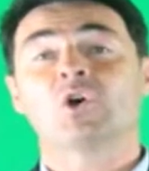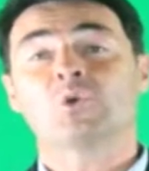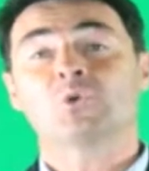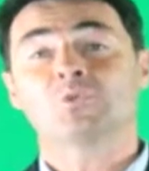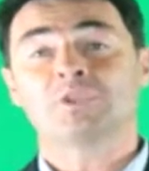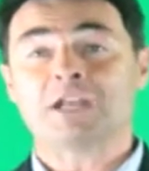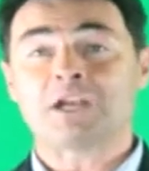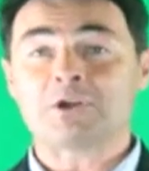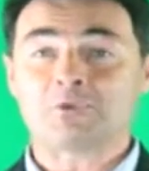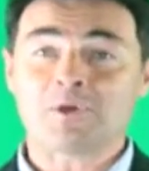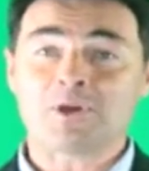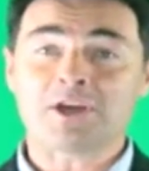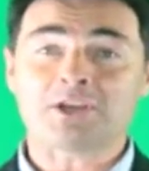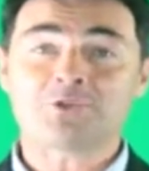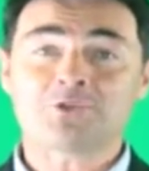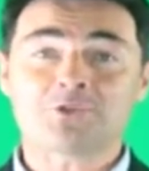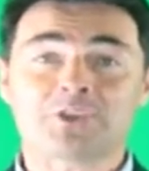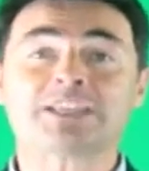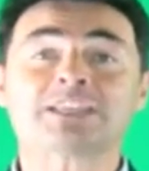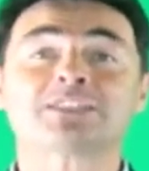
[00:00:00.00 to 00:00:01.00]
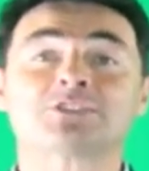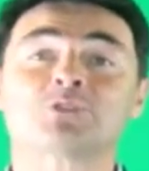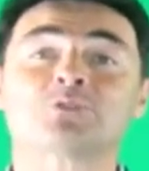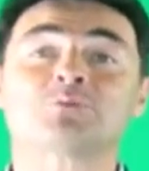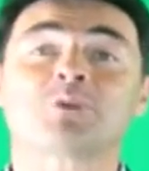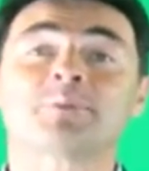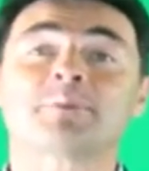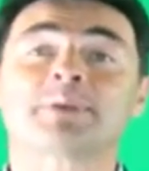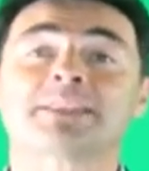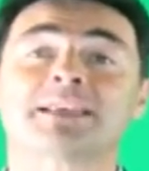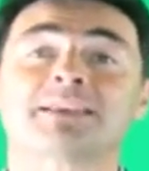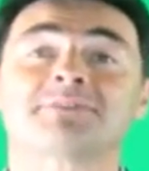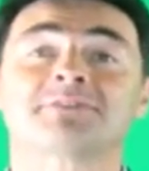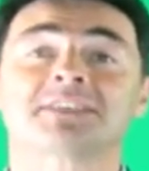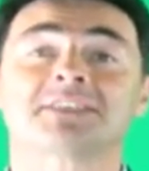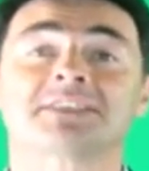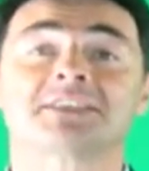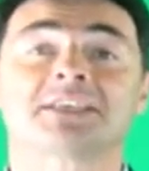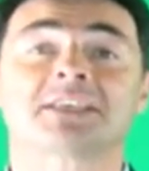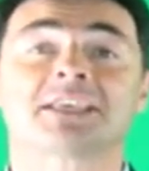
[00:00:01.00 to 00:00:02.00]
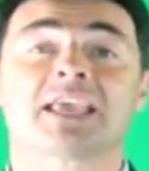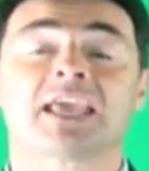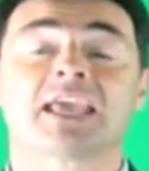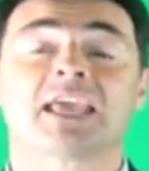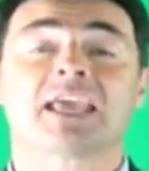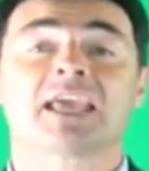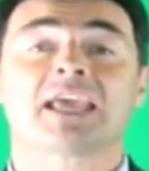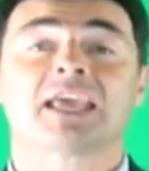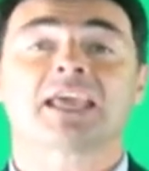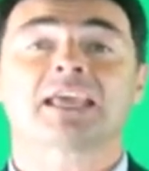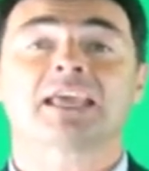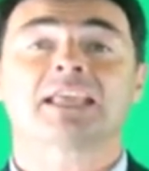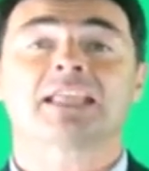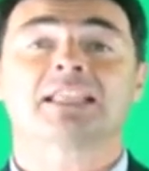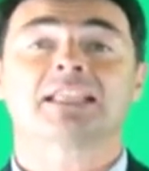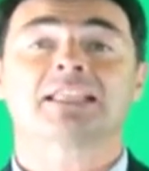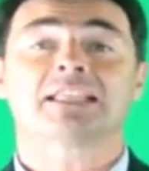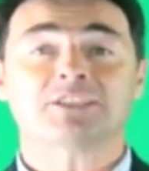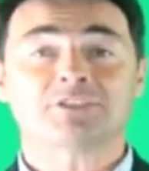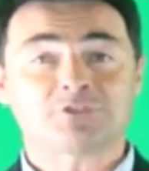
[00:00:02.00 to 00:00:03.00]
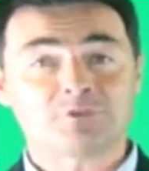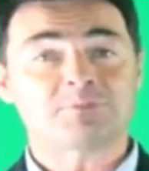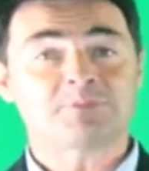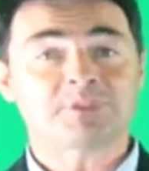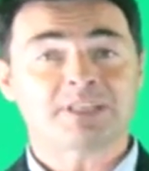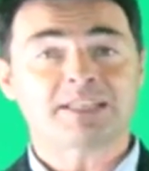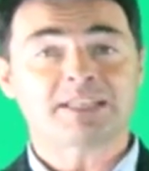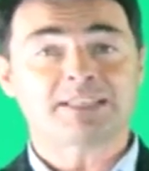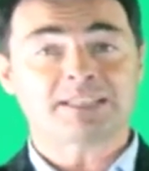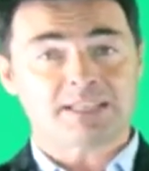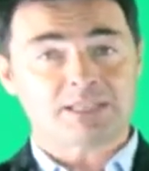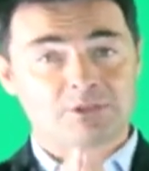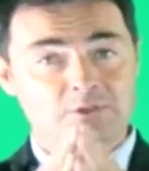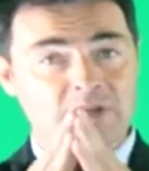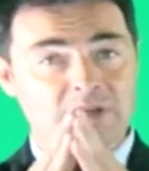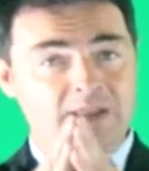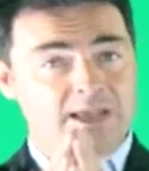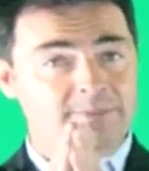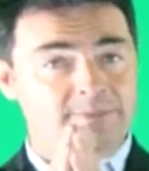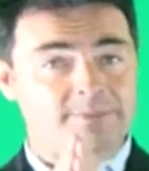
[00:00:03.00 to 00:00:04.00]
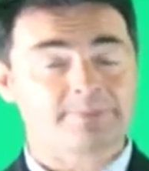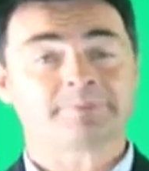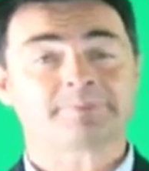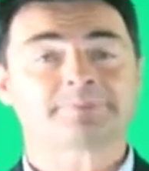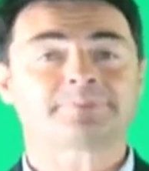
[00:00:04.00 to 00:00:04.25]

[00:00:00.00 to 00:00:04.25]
On est loin du questionnement métaphysique, des subtilités de l'âme.